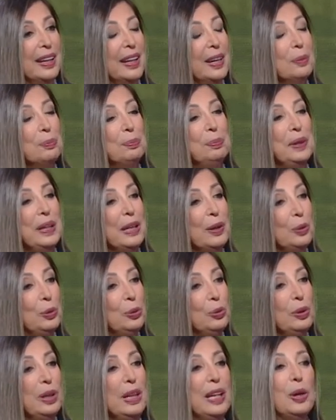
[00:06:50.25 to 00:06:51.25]

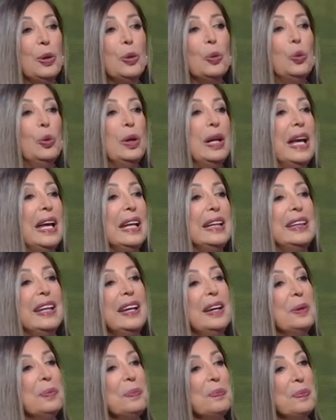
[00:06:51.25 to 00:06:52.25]
بيقولوا لي
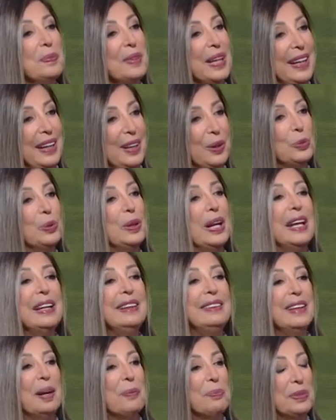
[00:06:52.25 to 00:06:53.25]
اولادي
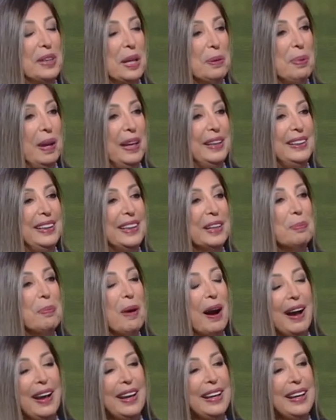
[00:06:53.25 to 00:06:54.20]
اولادنا متابعينك بقى